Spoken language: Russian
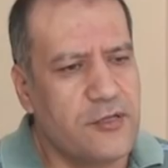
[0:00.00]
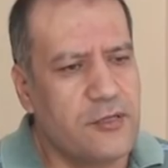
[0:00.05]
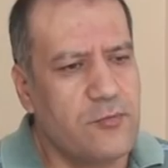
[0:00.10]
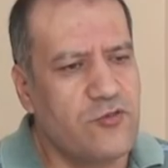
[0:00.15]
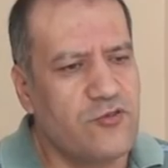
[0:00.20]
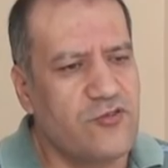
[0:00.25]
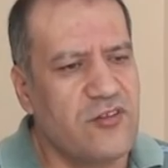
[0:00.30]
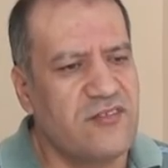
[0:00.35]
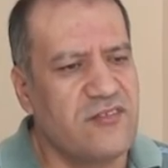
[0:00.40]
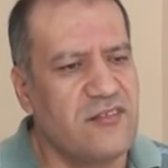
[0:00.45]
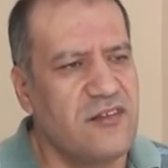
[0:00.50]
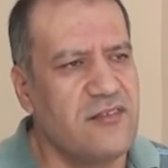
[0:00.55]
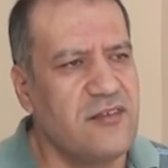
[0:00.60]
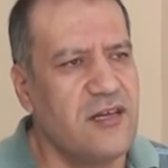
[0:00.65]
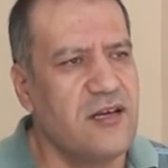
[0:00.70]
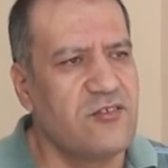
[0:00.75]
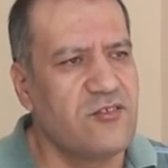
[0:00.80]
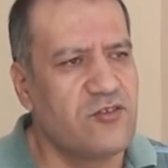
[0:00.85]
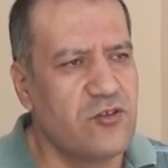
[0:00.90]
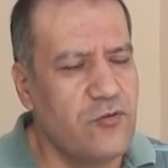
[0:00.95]
потому что
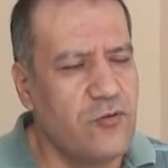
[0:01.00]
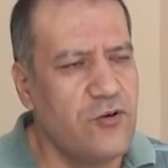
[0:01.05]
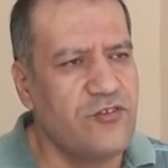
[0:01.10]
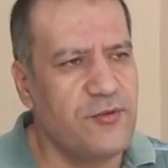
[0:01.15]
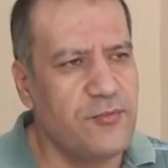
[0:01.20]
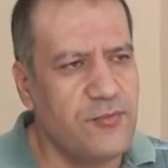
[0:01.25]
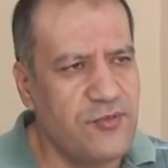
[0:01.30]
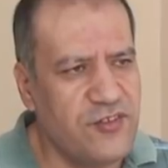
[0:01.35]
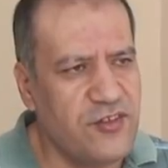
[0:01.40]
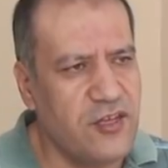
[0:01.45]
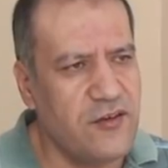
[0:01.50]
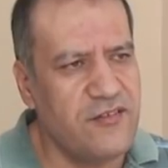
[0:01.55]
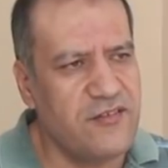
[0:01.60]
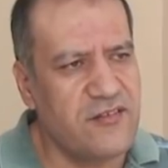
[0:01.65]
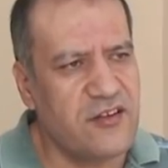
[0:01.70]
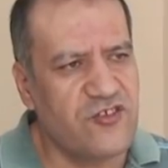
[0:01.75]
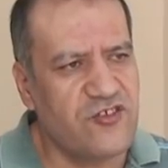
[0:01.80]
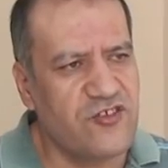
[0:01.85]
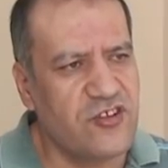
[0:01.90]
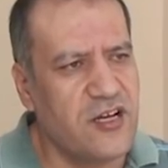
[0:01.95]
статья
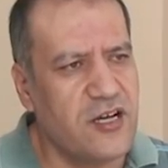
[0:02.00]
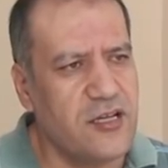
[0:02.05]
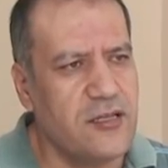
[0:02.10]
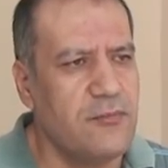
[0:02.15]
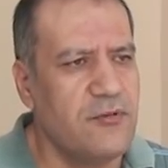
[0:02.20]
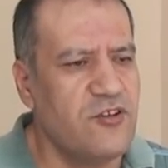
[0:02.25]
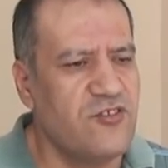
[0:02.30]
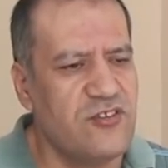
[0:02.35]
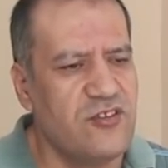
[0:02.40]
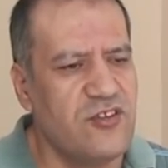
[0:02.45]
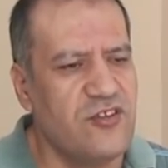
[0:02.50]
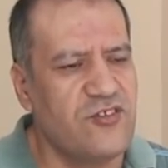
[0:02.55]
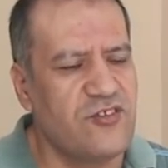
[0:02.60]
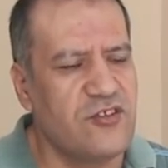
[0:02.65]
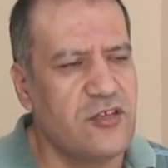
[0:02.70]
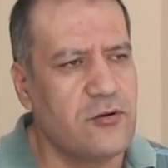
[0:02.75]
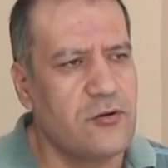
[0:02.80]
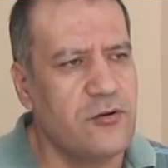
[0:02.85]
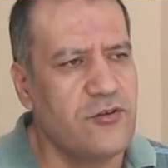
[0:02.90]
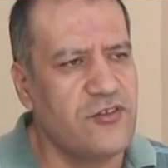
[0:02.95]
189 «Разжигание
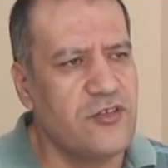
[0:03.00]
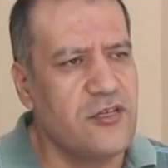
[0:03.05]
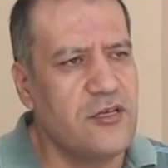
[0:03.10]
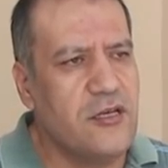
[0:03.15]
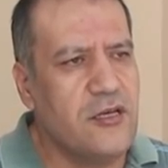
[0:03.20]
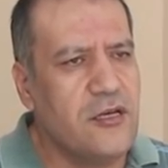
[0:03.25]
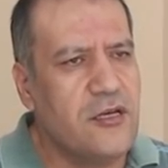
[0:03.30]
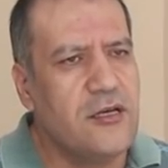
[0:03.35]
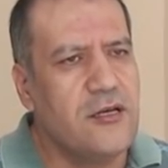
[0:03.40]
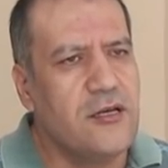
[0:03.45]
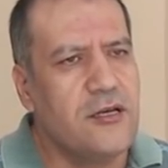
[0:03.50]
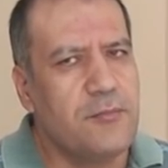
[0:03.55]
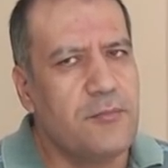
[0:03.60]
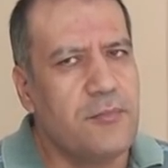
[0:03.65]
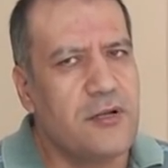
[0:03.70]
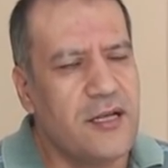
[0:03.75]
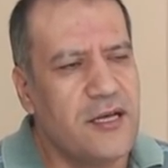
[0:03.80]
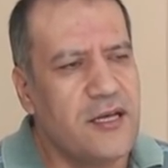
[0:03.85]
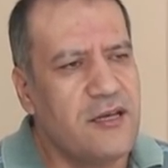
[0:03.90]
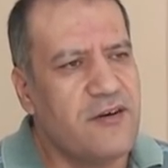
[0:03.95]
межэтнической розни»
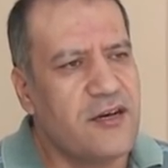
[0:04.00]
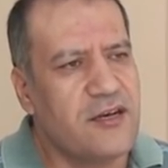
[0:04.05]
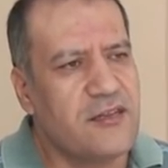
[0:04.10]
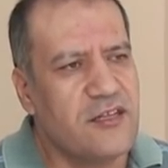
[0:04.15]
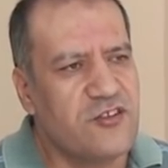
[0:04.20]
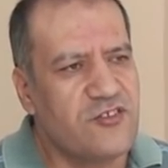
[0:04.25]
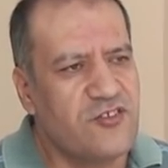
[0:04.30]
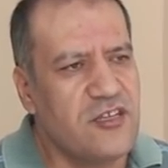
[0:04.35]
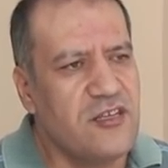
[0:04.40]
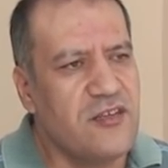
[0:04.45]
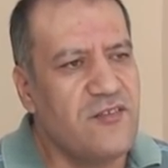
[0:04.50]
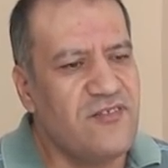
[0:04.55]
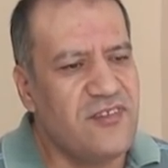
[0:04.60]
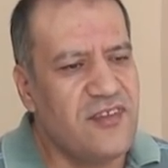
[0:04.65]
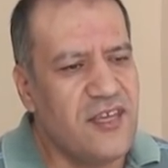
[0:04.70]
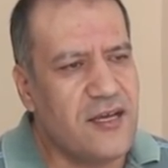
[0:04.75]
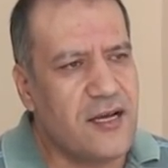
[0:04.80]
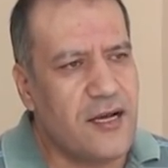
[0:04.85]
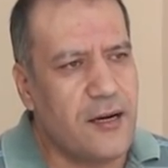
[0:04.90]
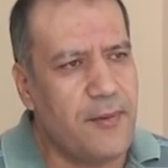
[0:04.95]
была и в отношении
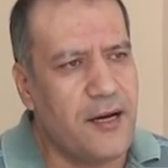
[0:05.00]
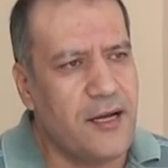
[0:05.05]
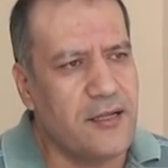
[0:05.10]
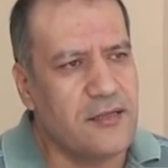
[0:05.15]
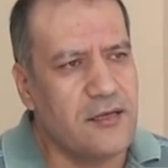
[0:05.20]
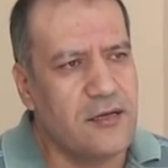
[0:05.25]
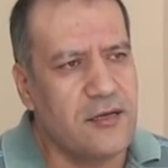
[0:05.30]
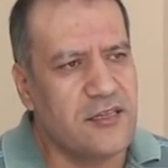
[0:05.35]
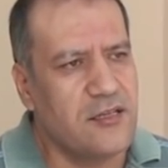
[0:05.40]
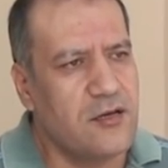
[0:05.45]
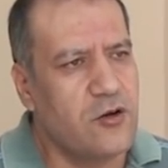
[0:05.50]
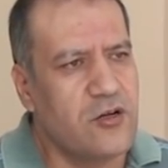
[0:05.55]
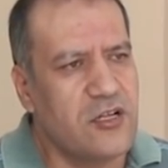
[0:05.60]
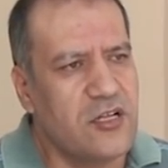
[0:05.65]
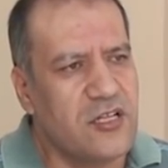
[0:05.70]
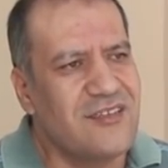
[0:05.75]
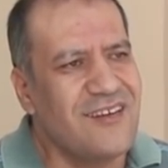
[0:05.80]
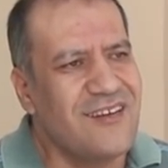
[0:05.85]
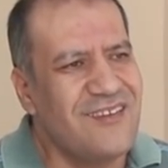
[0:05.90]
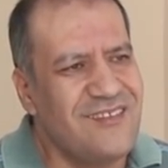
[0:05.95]
всей команды, это
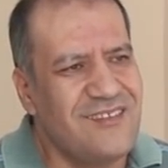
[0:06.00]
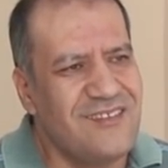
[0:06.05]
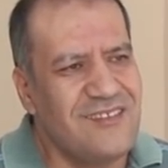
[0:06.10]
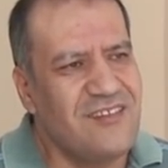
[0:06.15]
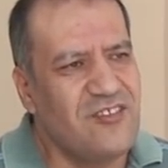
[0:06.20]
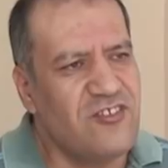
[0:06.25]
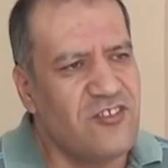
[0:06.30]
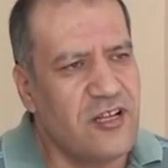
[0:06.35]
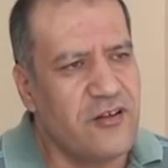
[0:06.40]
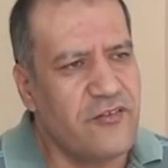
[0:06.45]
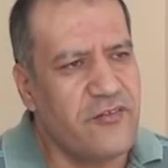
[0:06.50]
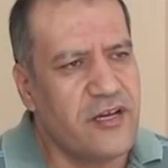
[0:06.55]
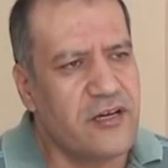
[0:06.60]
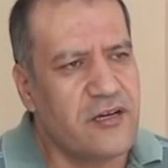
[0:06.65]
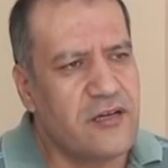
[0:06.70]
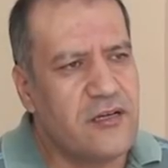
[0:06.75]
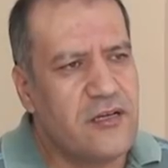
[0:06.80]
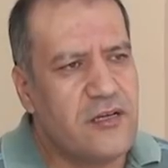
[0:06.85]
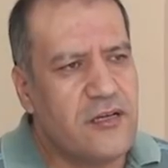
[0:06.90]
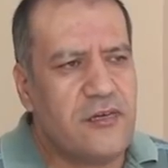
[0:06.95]
около 30 человек.
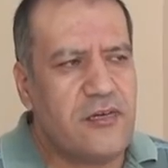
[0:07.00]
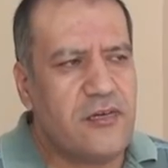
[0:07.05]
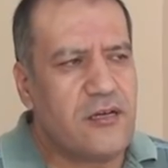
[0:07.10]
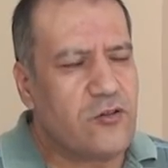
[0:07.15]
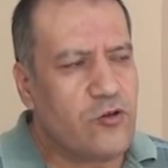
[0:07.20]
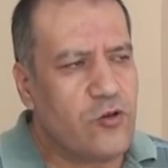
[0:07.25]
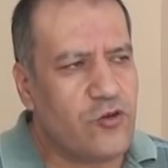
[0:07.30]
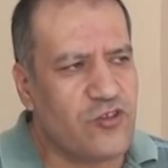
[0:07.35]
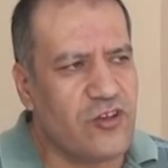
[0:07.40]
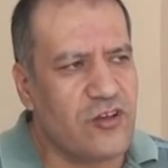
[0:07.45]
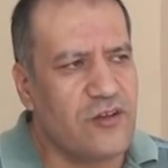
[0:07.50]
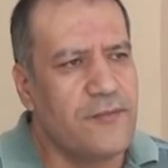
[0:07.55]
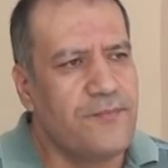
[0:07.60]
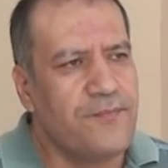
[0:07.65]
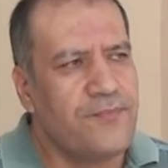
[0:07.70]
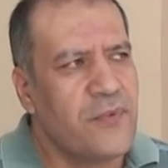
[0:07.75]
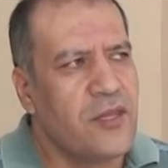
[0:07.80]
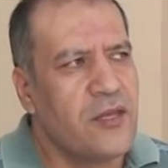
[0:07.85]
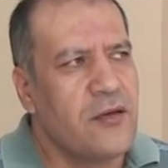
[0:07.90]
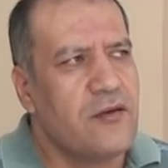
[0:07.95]
Их тоже
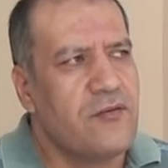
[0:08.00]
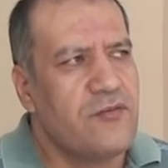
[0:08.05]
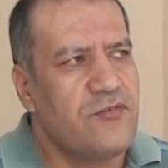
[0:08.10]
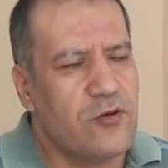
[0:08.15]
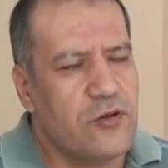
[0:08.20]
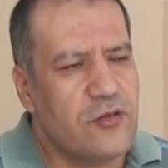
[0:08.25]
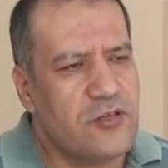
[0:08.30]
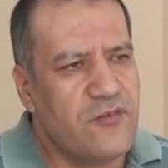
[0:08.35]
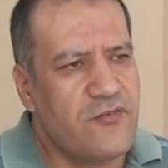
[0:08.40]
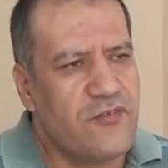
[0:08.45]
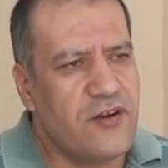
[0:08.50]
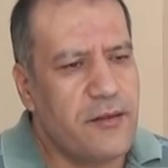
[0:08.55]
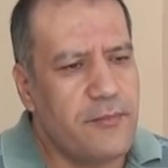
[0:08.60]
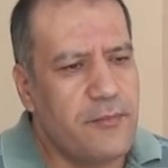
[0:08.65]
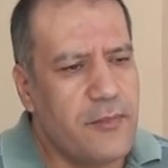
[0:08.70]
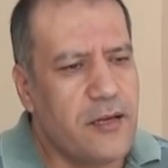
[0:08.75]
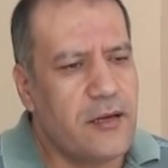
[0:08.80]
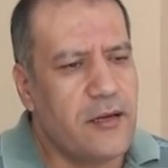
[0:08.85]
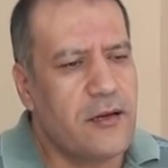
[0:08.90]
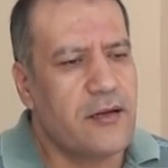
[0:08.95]
все это
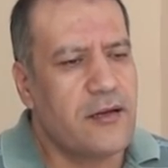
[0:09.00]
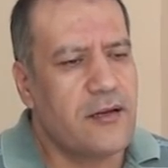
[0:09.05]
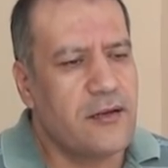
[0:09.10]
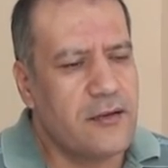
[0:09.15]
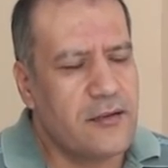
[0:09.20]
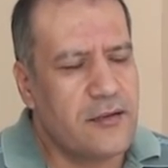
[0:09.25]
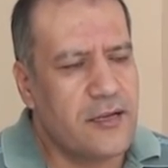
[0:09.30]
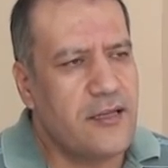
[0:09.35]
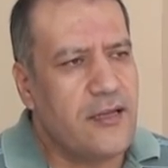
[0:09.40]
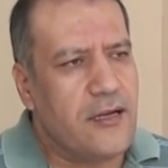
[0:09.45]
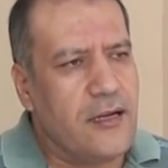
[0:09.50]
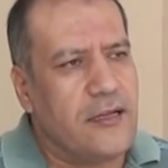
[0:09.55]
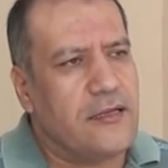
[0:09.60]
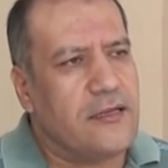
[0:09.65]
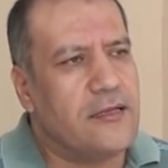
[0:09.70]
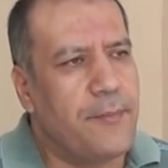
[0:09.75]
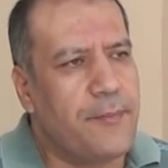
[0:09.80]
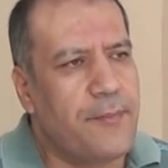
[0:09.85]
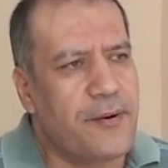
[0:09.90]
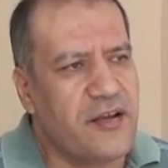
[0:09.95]
время гоняли,
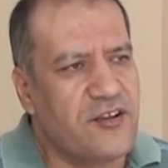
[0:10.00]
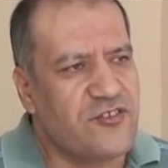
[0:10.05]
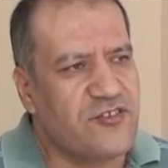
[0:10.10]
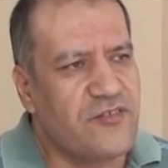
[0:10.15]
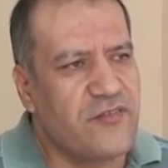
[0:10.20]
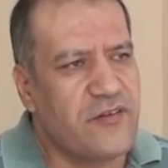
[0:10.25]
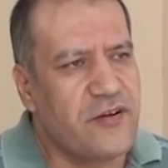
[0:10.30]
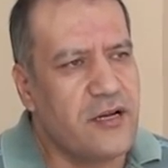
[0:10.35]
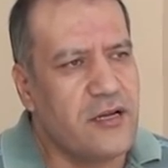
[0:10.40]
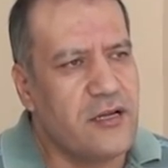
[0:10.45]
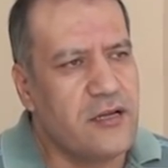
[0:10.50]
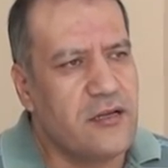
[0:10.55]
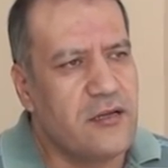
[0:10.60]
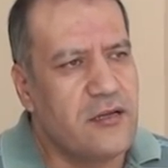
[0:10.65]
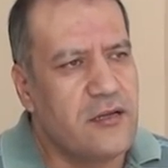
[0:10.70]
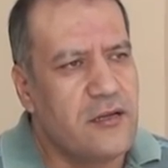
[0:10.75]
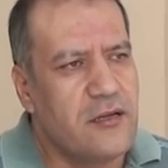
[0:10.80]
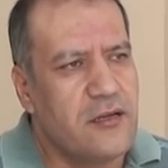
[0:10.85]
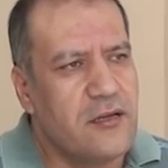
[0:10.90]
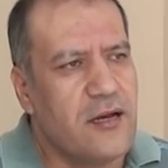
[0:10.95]
допрашивали,
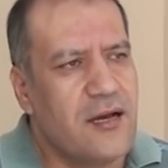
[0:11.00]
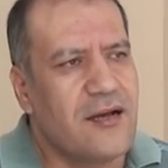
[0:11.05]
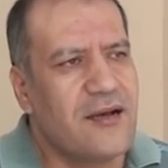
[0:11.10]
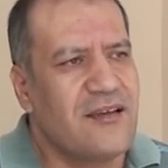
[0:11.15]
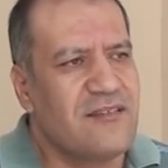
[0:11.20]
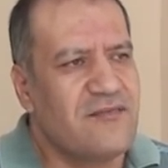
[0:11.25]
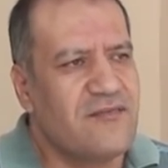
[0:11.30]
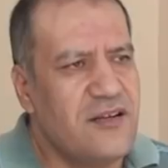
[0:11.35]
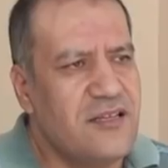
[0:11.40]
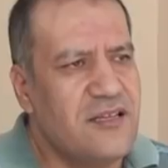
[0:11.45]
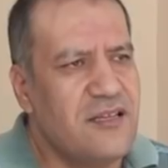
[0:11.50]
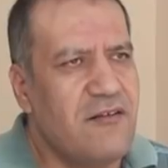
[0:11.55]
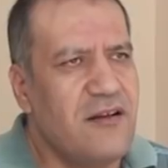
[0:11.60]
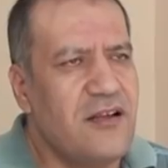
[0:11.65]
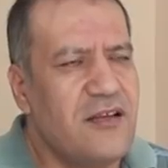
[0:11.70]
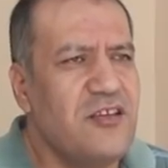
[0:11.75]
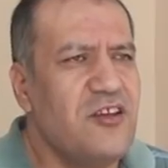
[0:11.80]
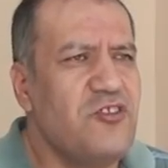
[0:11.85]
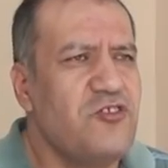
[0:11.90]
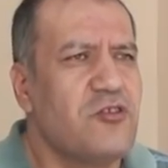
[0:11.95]
оказывали
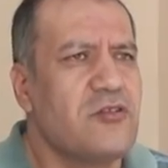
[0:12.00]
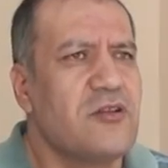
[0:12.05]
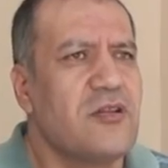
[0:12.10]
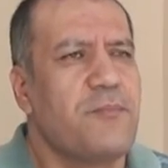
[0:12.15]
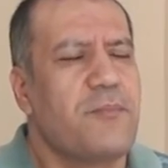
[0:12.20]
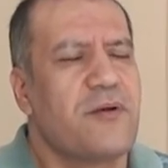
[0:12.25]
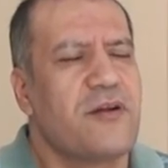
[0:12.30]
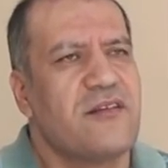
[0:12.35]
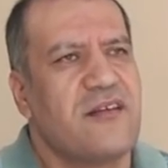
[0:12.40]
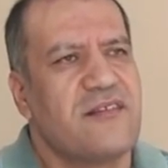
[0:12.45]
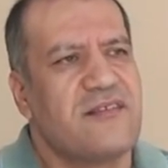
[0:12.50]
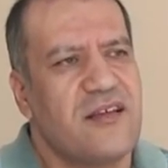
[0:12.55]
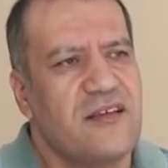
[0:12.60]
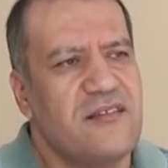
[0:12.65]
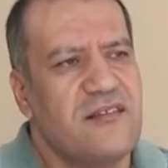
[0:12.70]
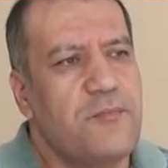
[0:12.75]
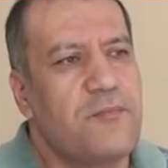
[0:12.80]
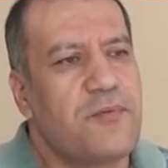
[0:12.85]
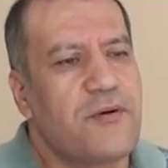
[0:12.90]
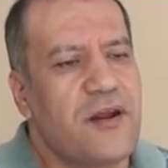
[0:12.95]
давление, еще на, на стадии